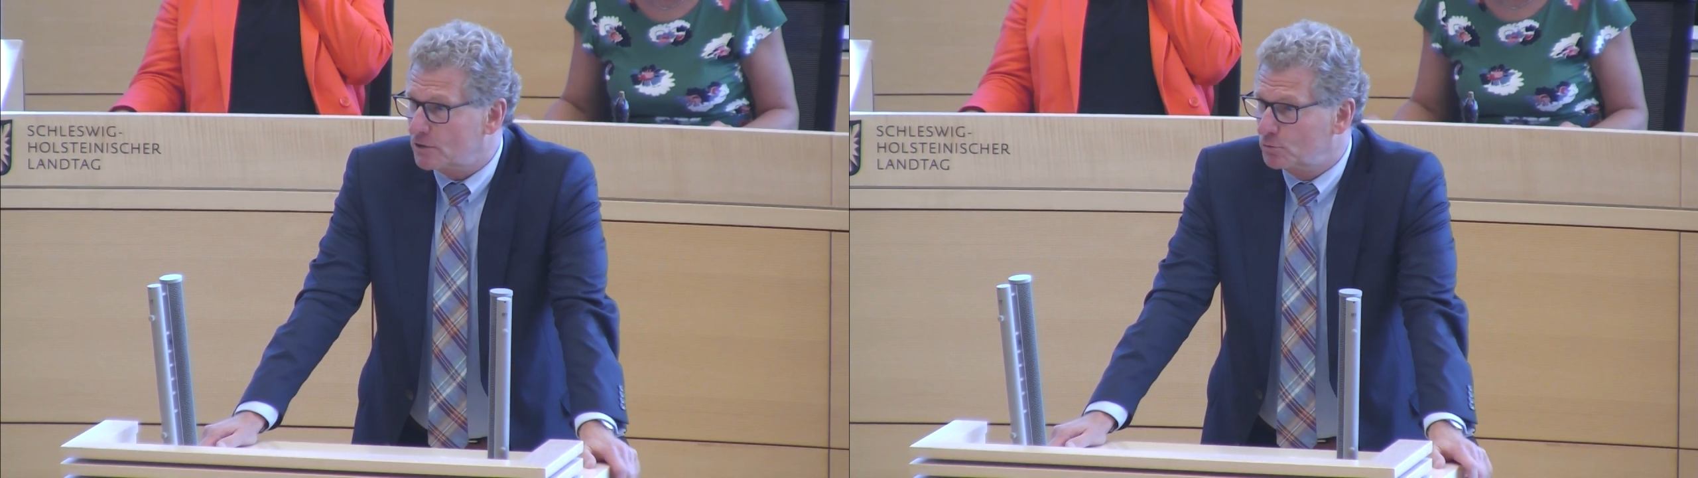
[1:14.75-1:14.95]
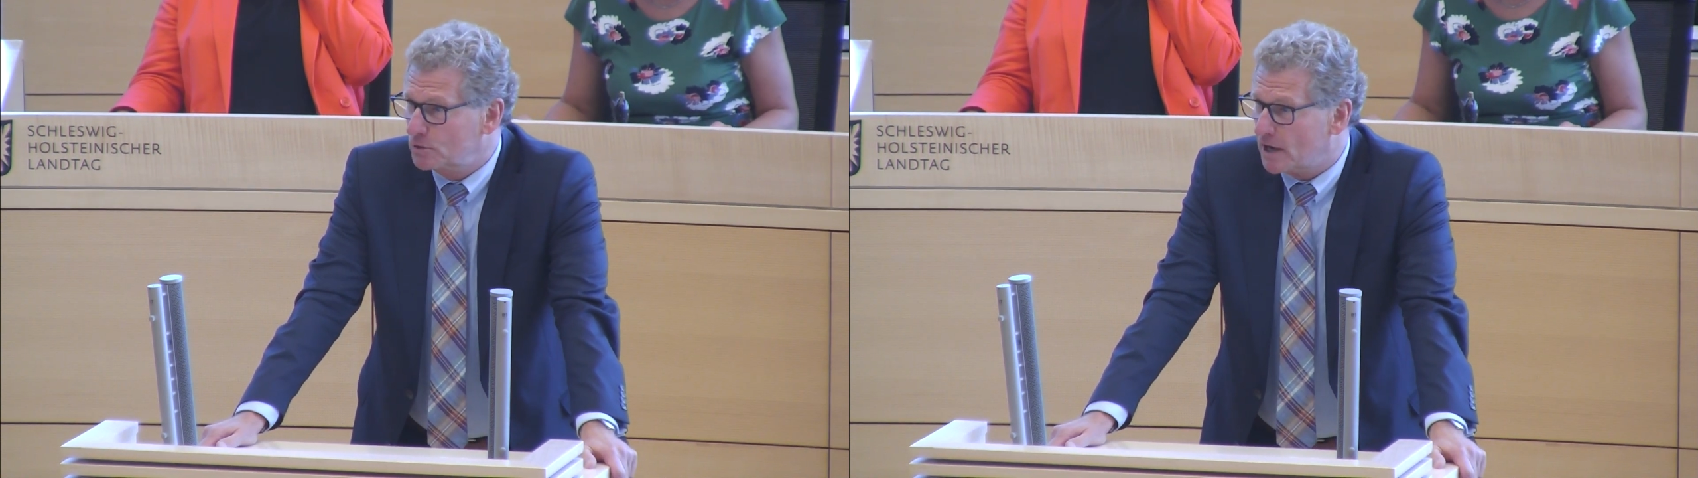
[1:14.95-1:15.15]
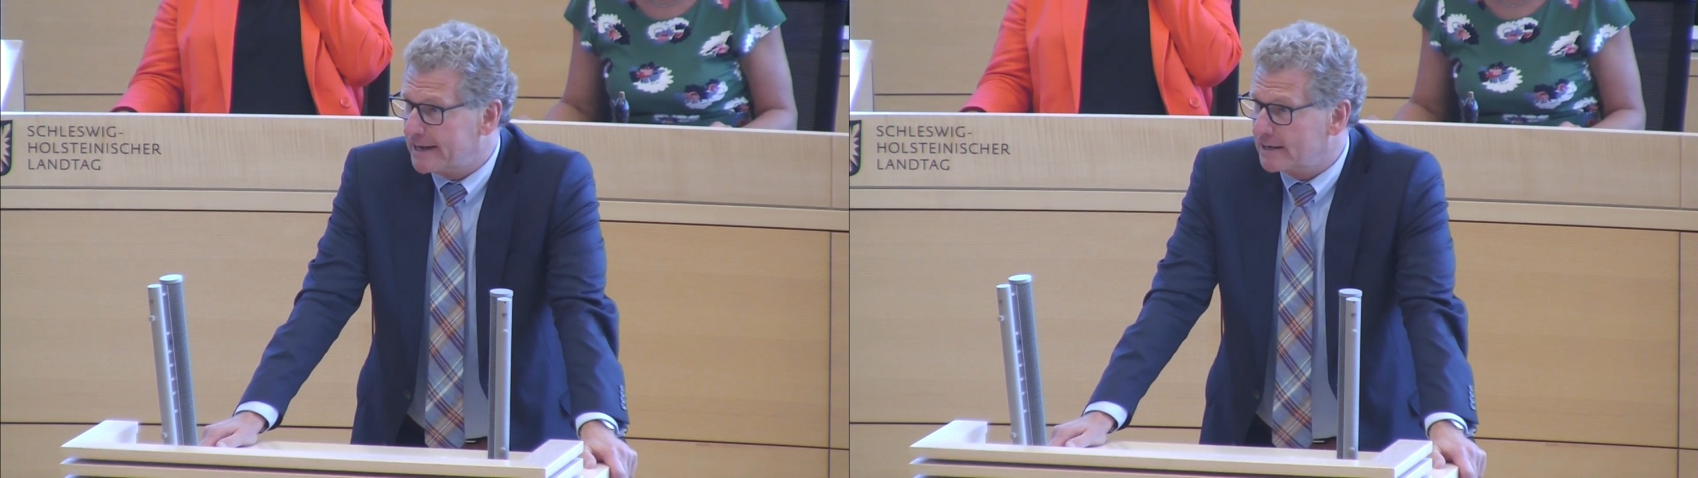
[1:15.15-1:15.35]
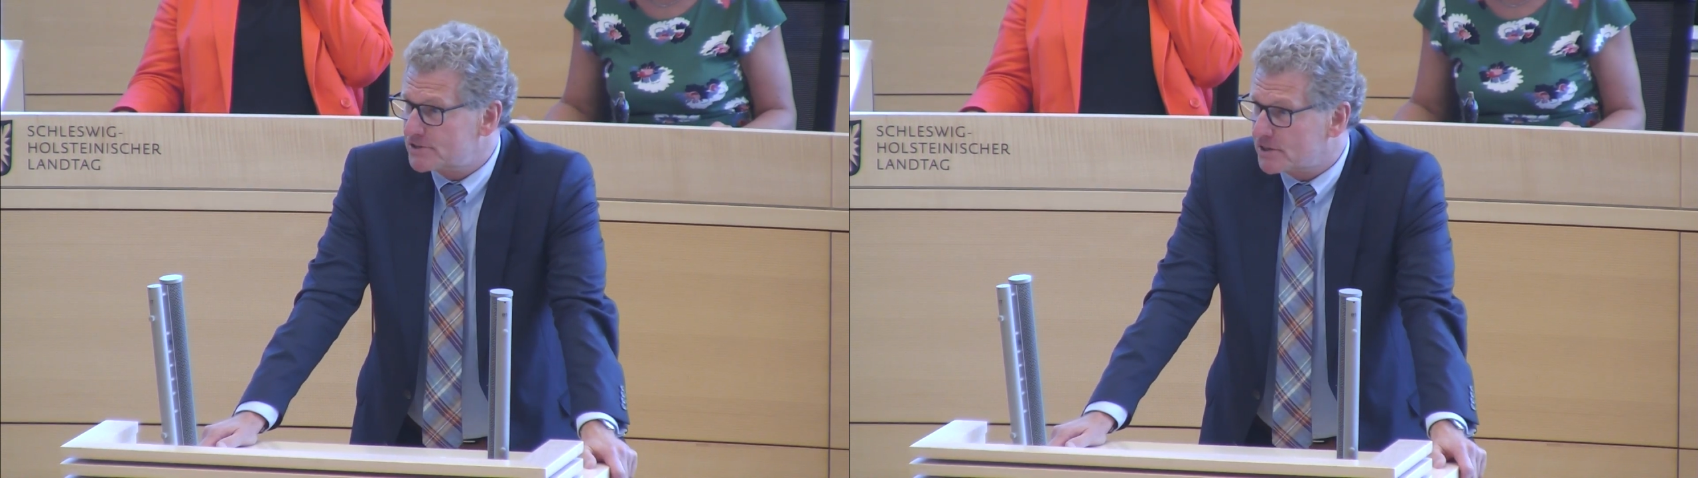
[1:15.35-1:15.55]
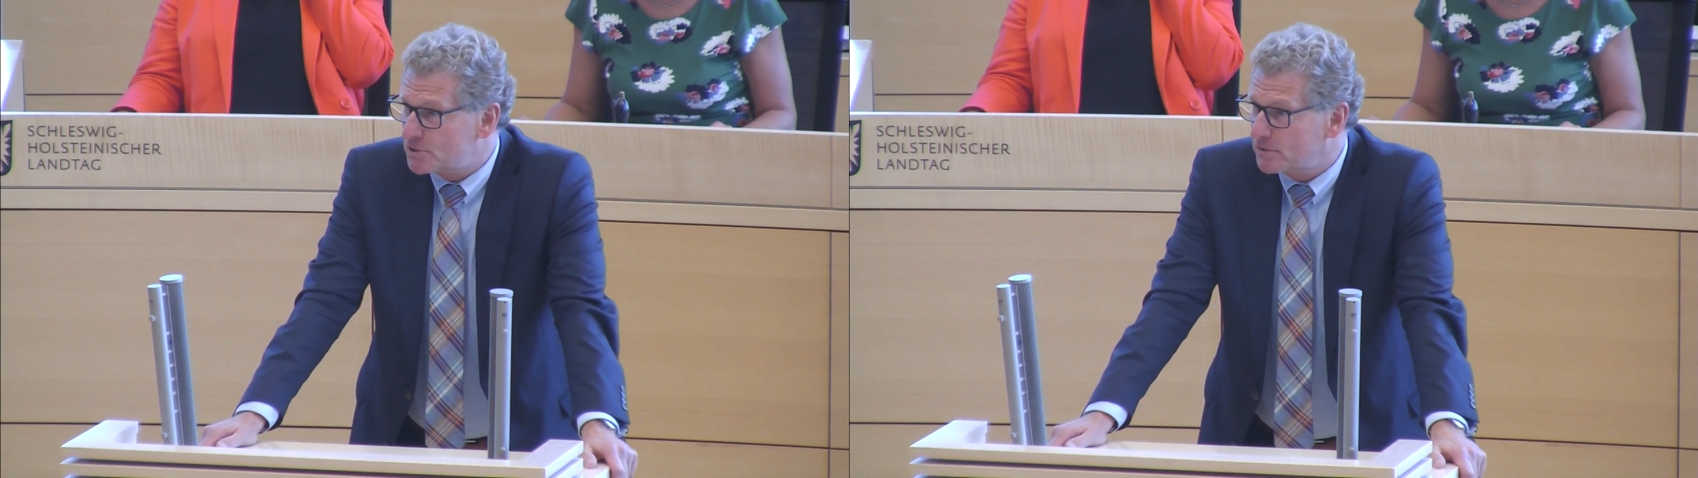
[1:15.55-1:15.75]
Jütlandroute
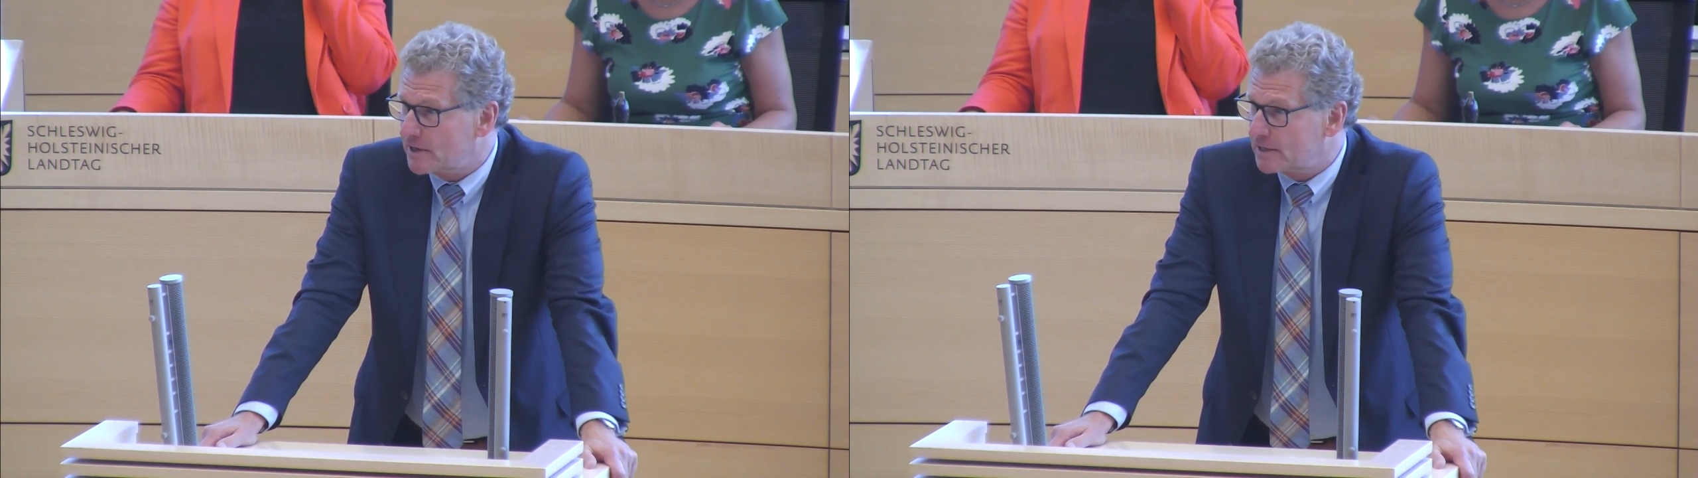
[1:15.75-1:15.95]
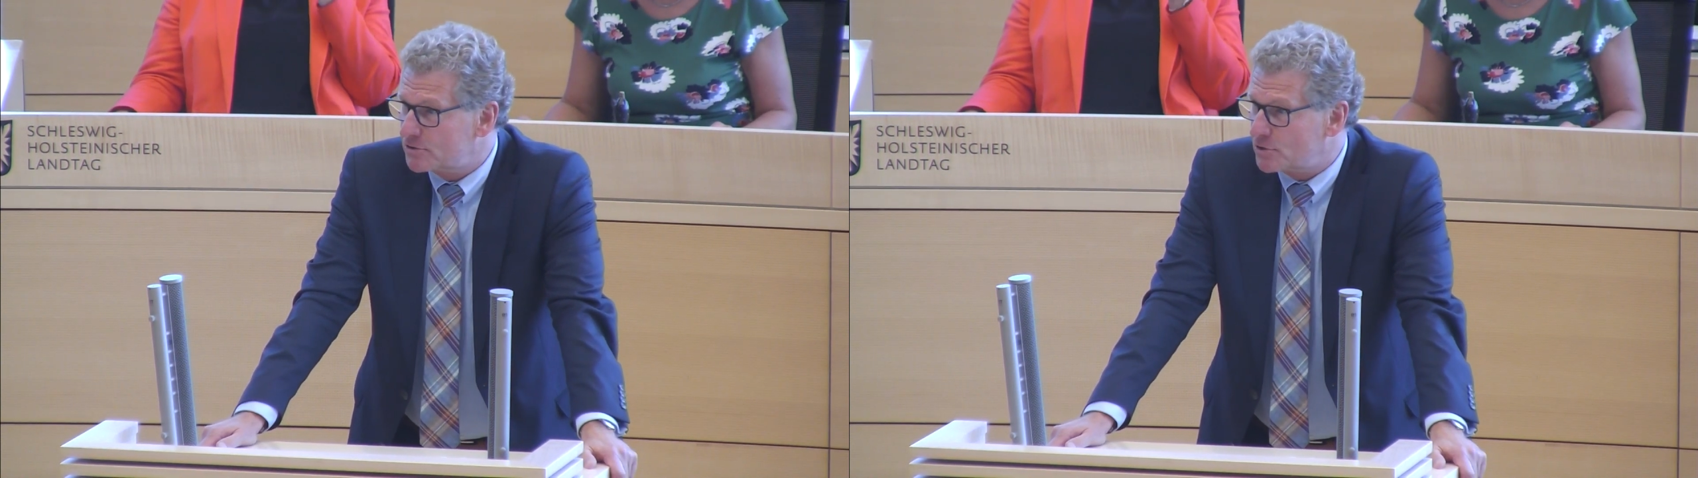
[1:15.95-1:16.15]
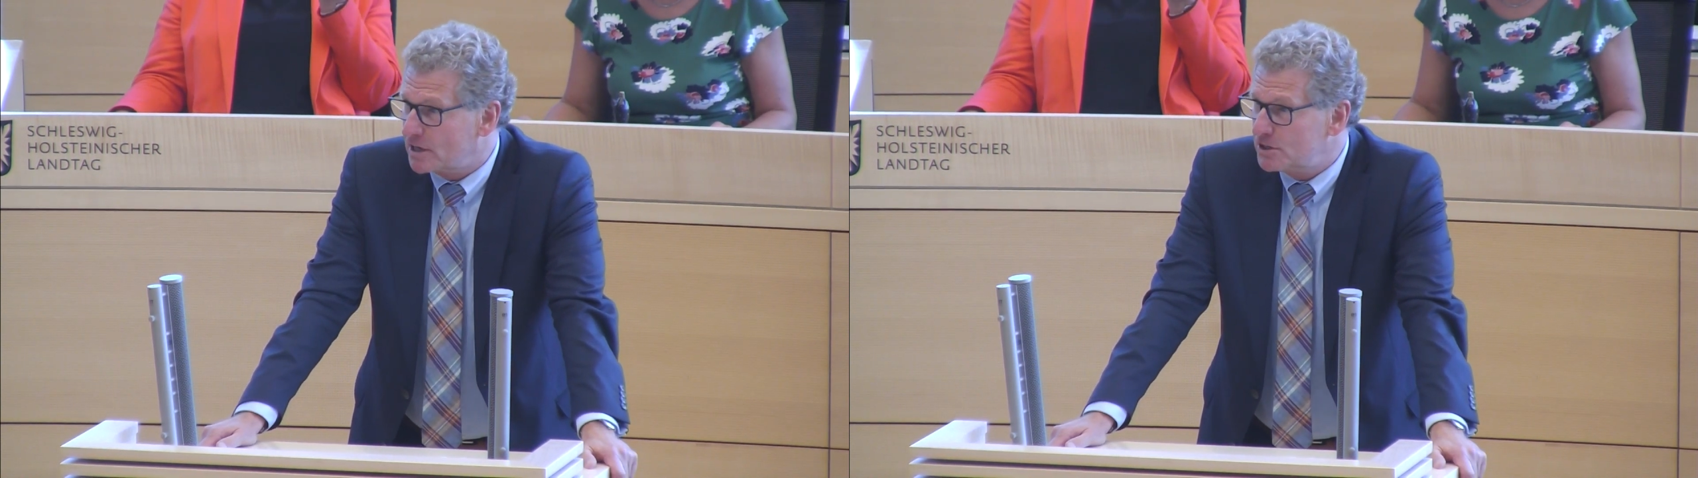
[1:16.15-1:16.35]
eingesetzt zu werden,